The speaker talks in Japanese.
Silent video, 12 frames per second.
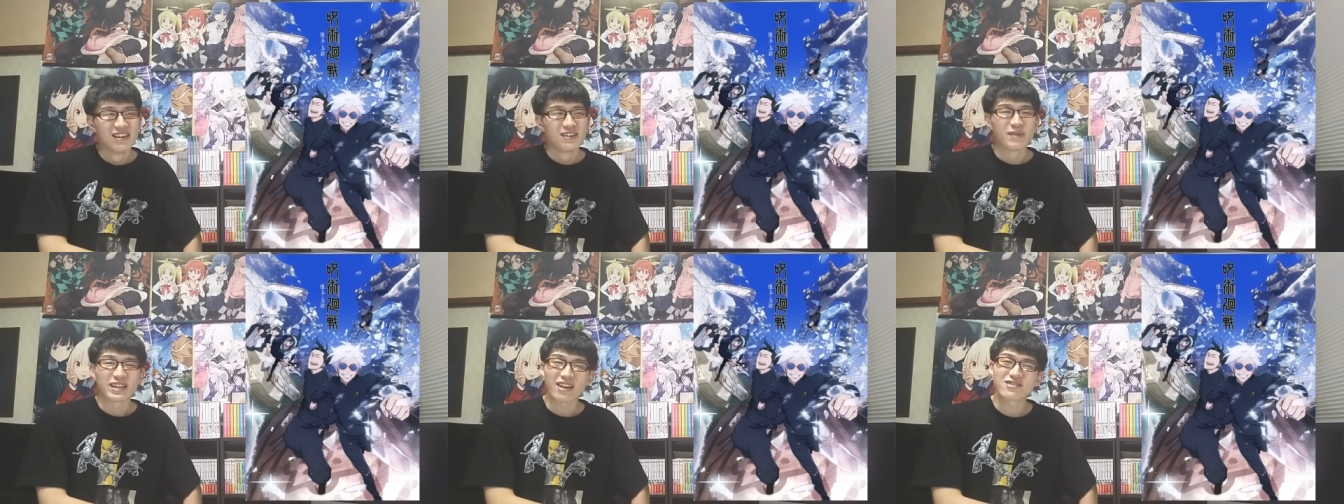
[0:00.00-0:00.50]

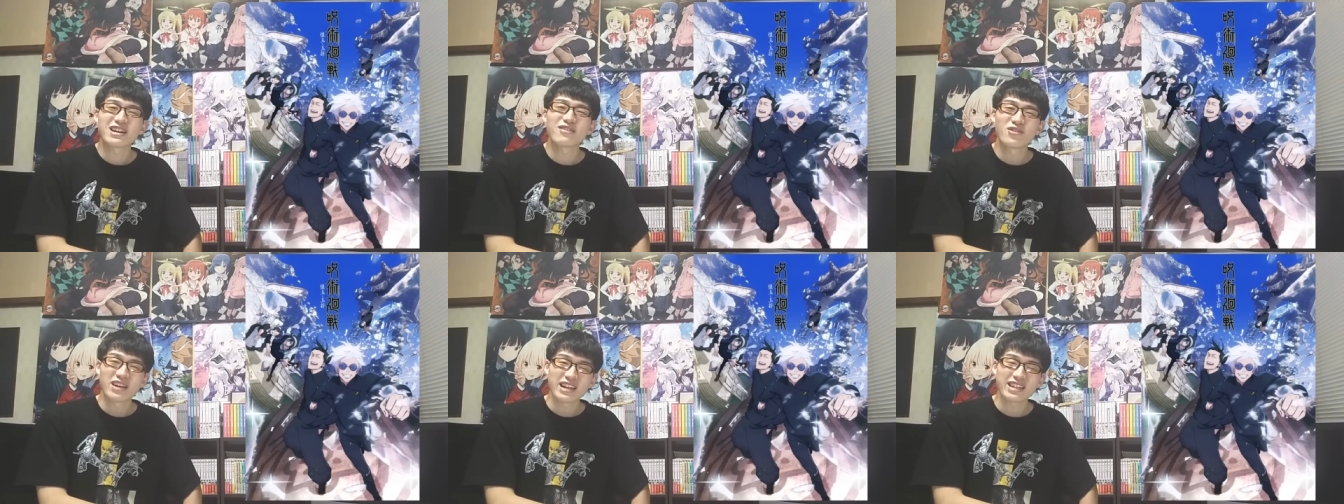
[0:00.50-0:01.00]
あ作画
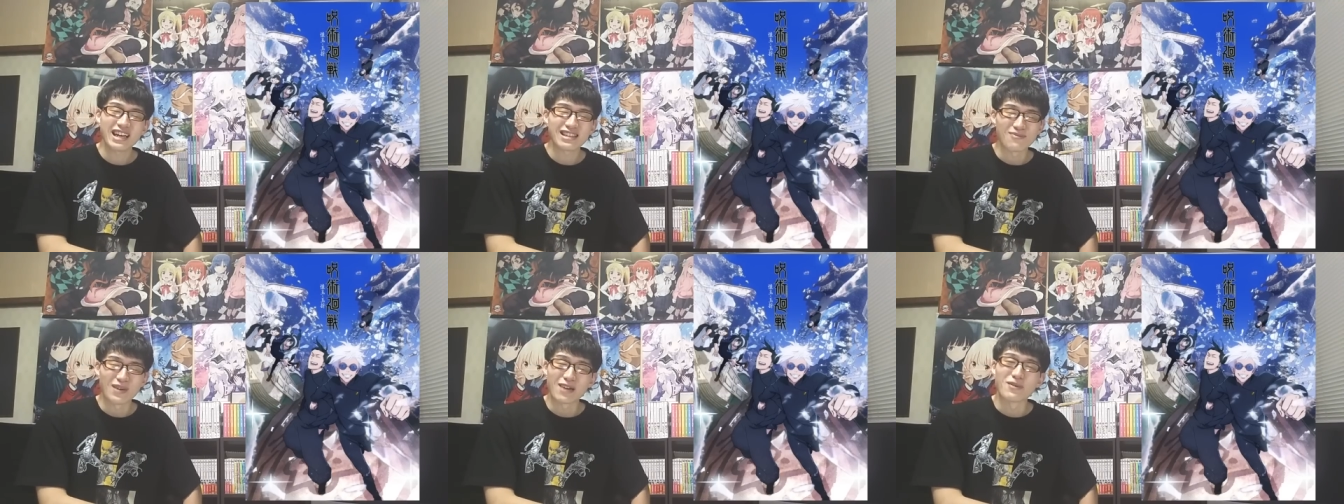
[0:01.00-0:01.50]
のね、期待
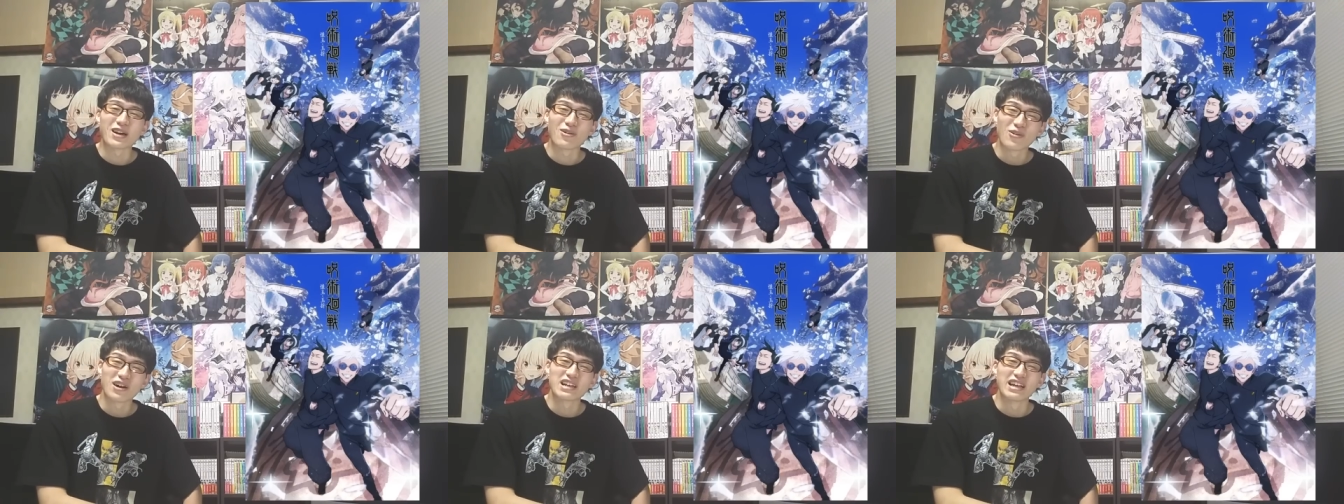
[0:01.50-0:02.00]
値まだまだ
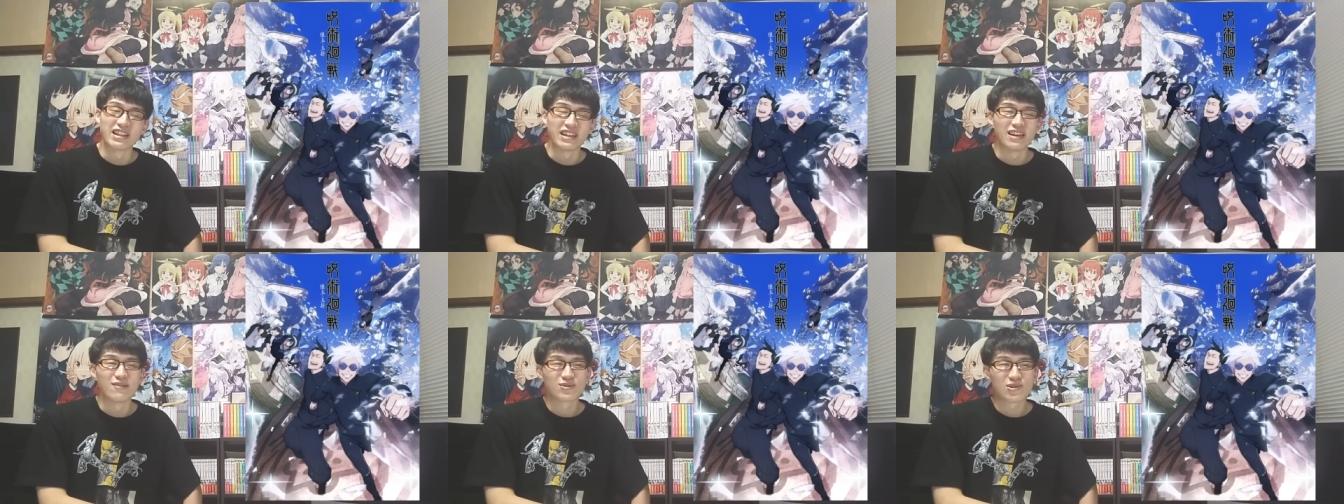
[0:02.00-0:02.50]
こっからなん
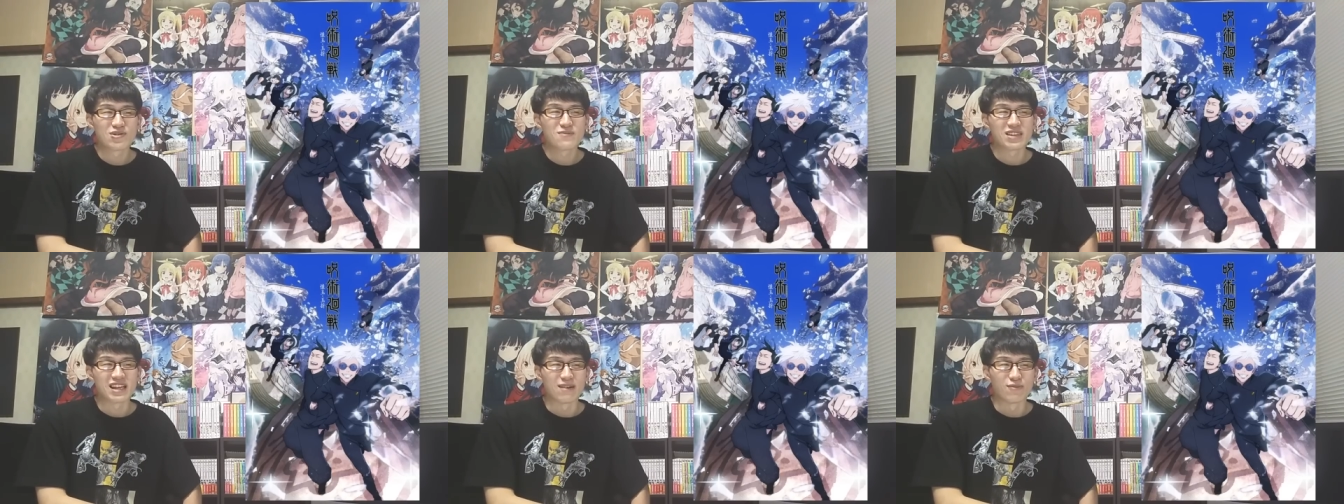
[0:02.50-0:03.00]
で、そういう意
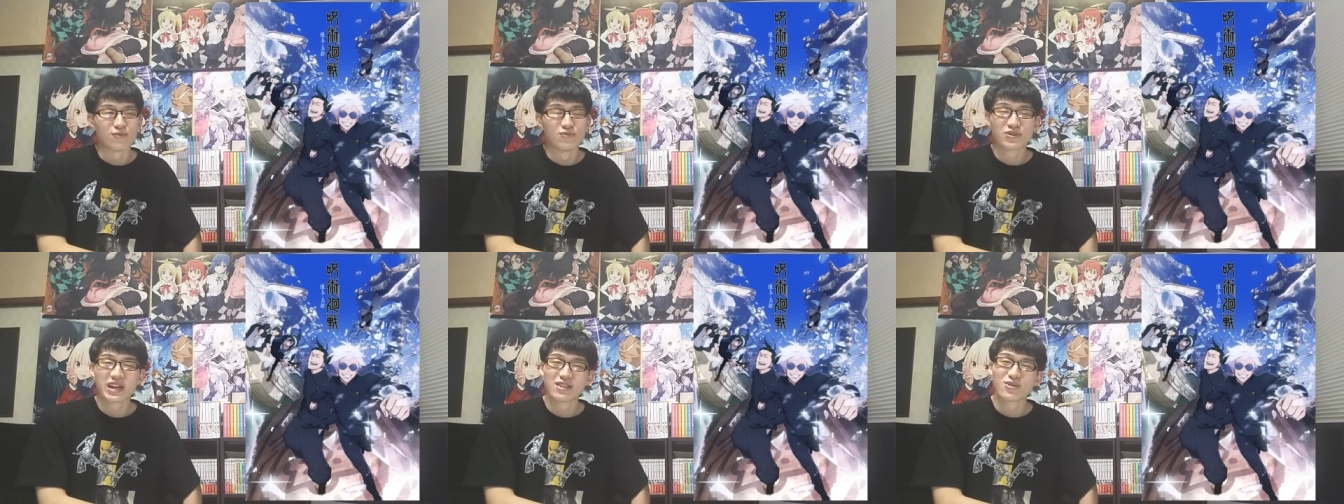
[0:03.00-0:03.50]
味ではもう
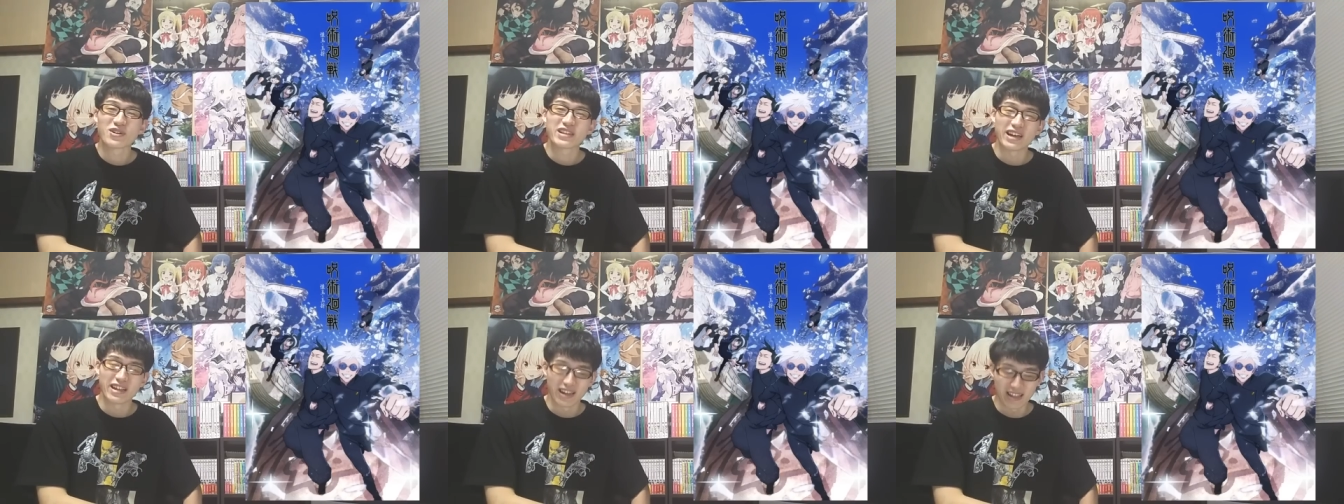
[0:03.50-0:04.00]
無限の期
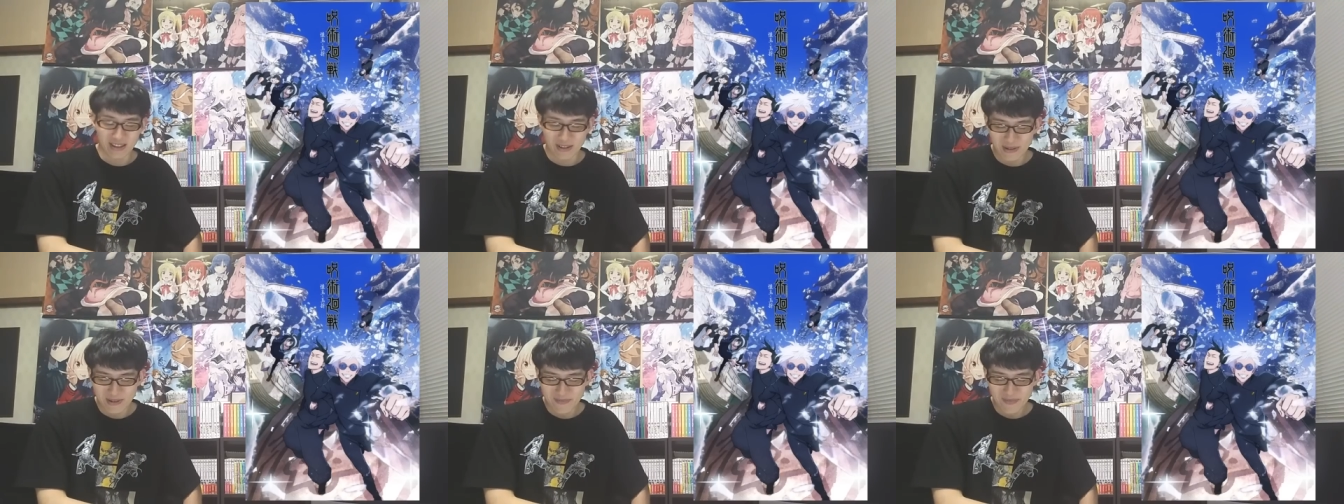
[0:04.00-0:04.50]
待だなって
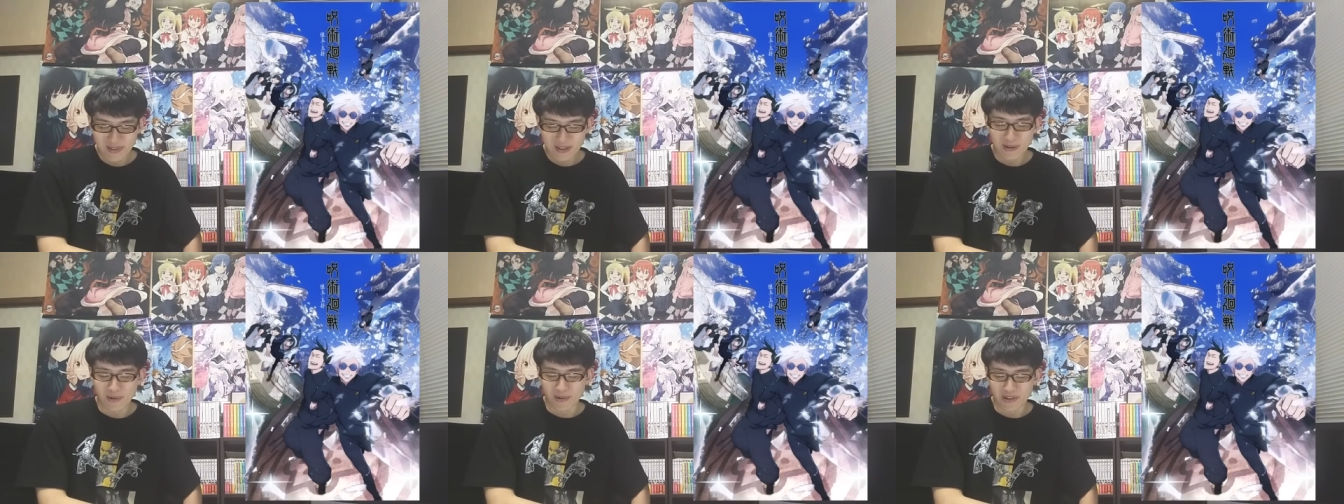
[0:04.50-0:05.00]
いう。
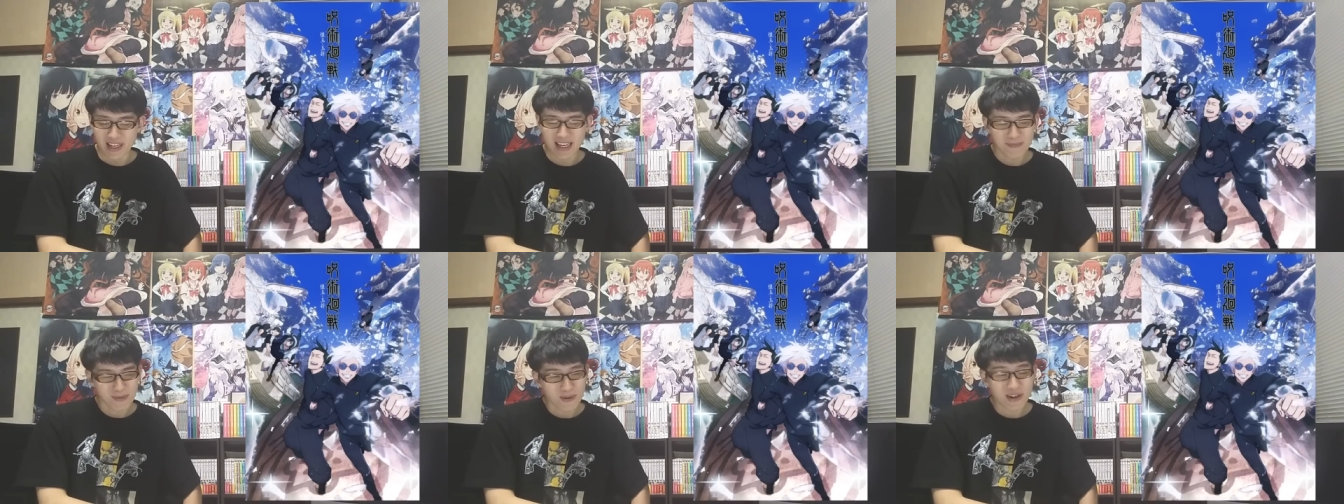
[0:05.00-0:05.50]
とこで。
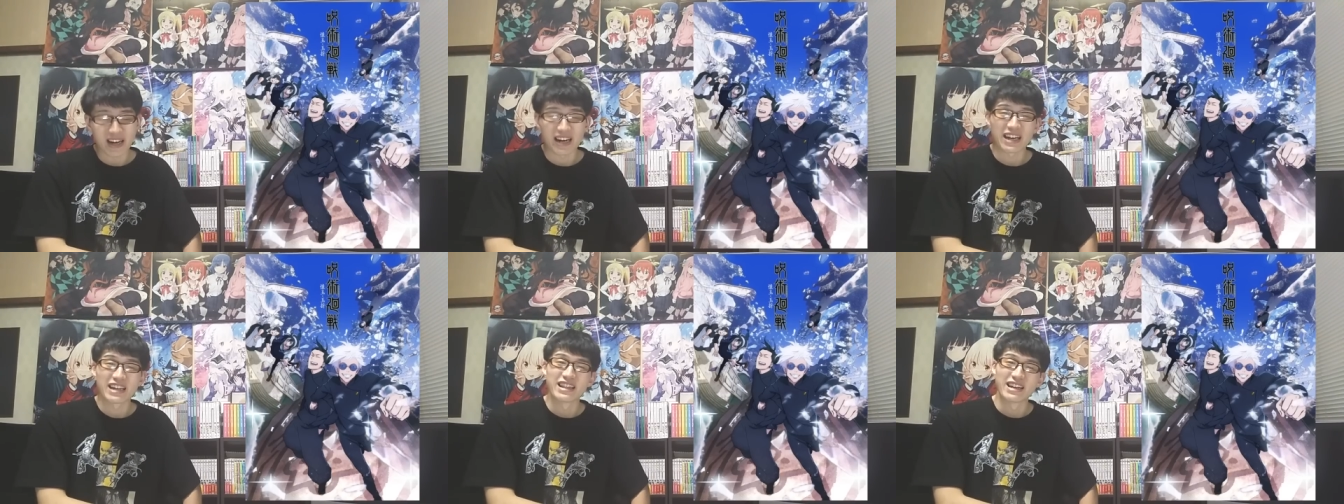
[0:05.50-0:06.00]
やっぱこれが
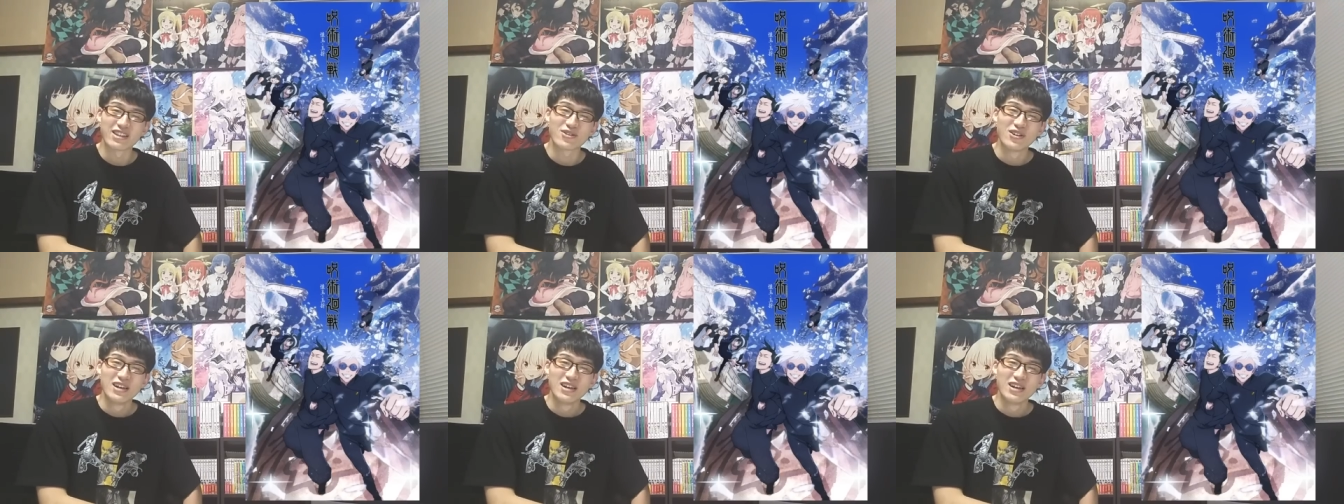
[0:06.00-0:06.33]
派遣だなと。